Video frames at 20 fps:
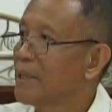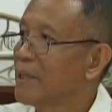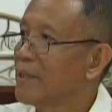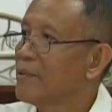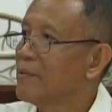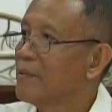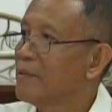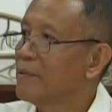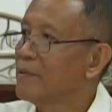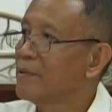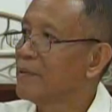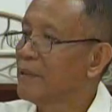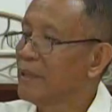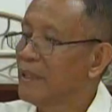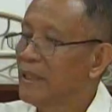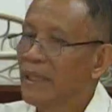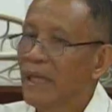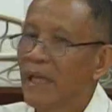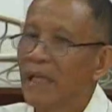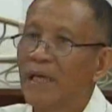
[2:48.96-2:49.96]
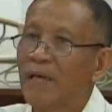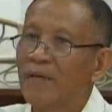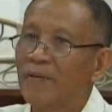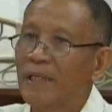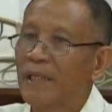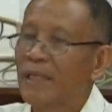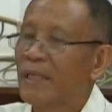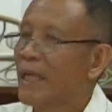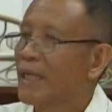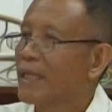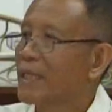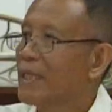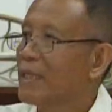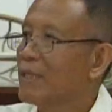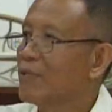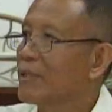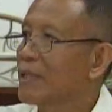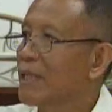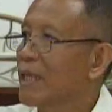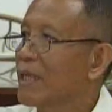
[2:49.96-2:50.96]
pero inalaw din
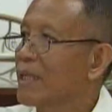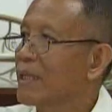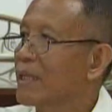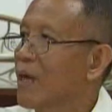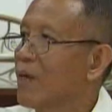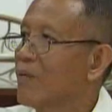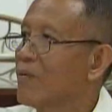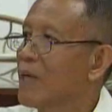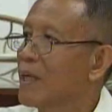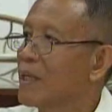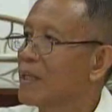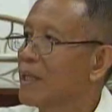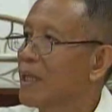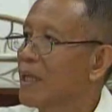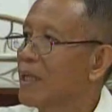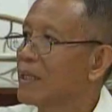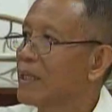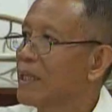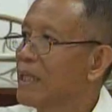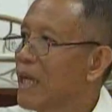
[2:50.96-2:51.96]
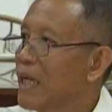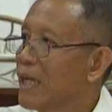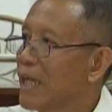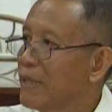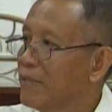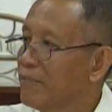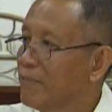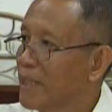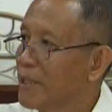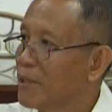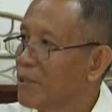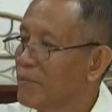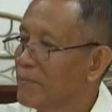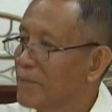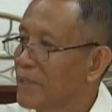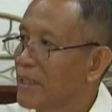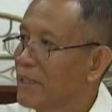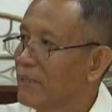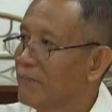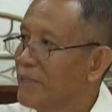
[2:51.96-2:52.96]
natin yung tinatawag na realignment
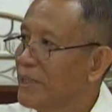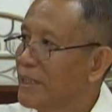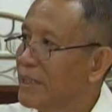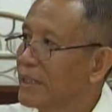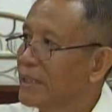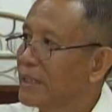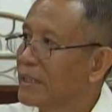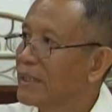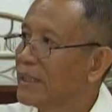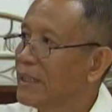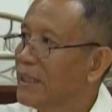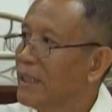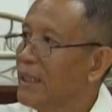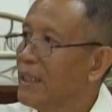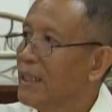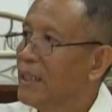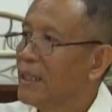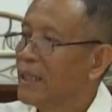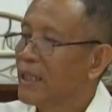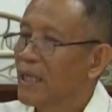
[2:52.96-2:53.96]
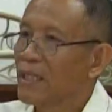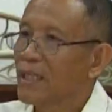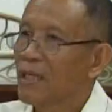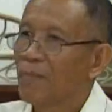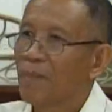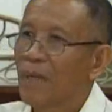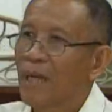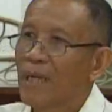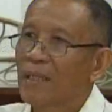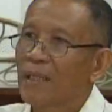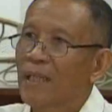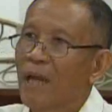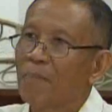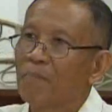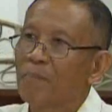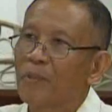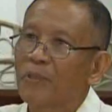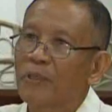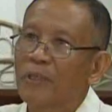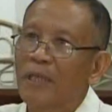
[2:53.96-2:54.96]
of savings. Kasi
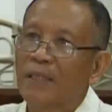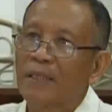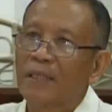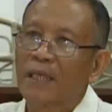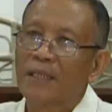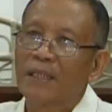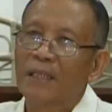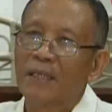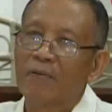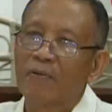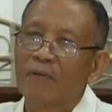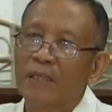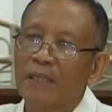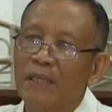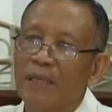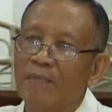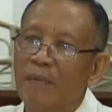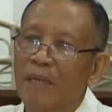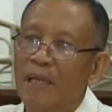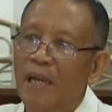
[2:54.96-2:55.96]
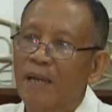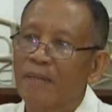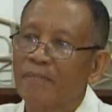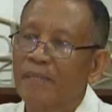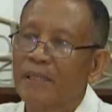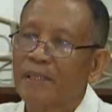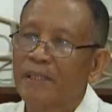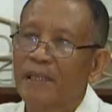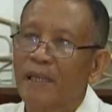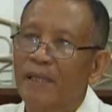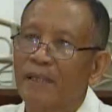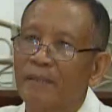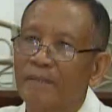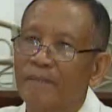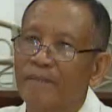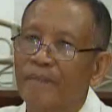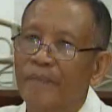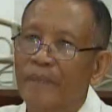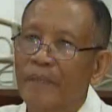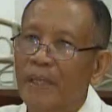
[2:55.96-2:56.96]
pagkatapos yan, kasi kung hindi magamit yan,
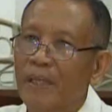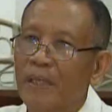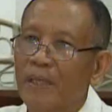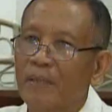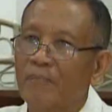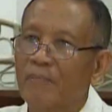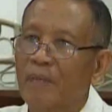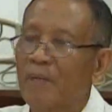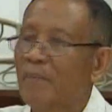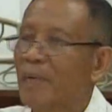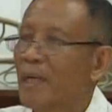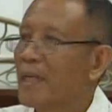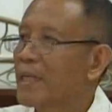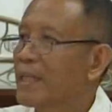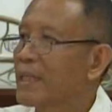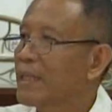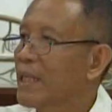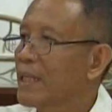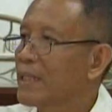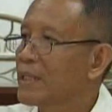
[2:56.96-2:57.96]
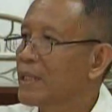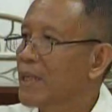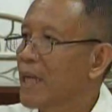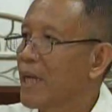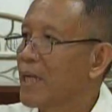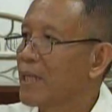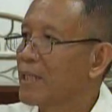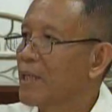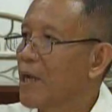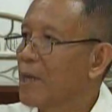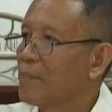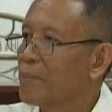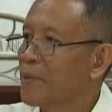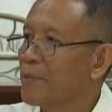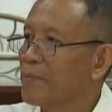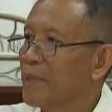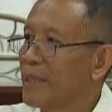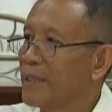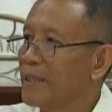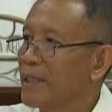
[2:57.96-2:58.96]
babalik yan sa
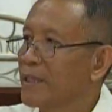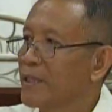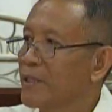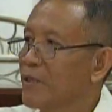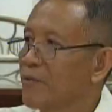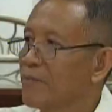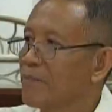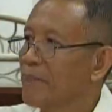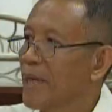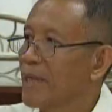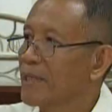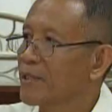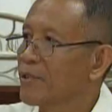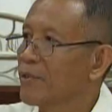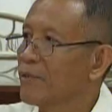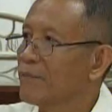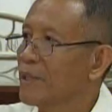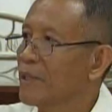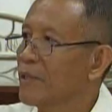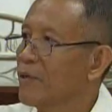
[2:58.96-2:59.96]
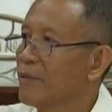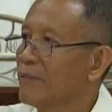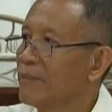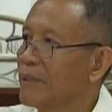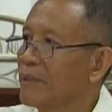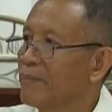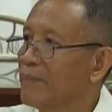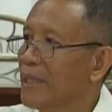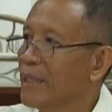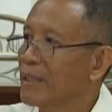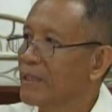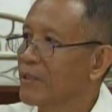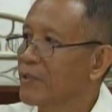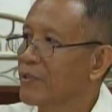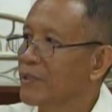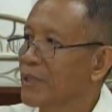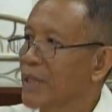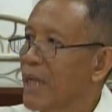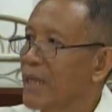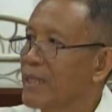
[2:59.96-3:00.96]
unappropriated surplus of the government.
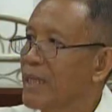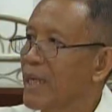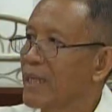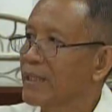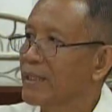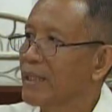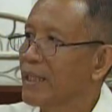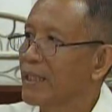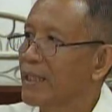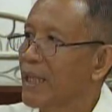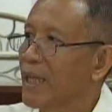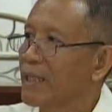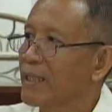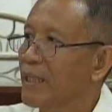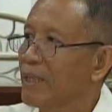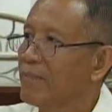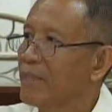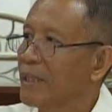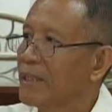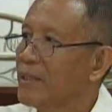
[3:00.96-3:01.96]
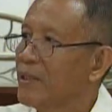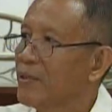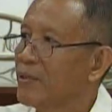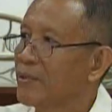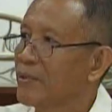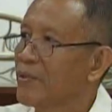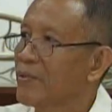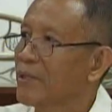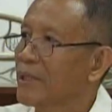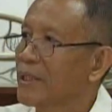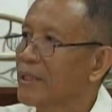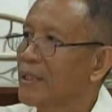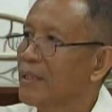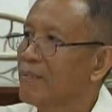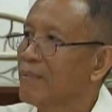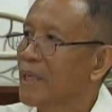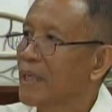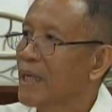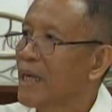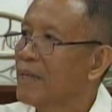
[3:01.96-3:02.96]
So sayang din lang naman yon kung
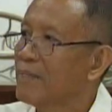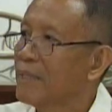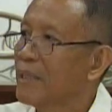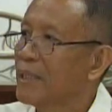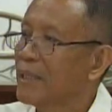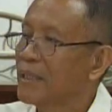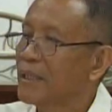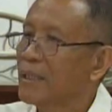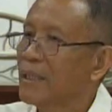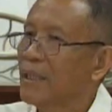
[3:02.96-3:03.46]
hindi magamit